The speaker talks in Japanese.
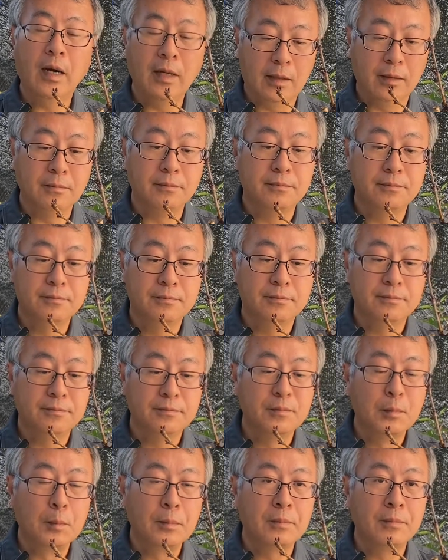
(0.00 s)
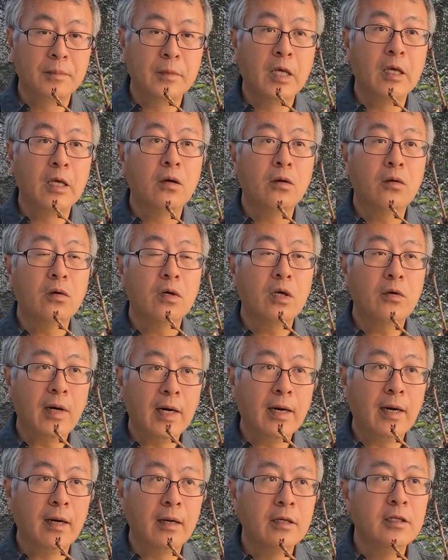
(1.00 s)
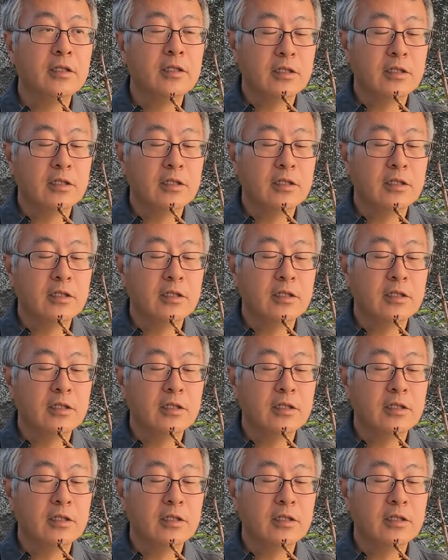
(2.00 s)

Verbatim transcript: はい。っていう場合は、これは、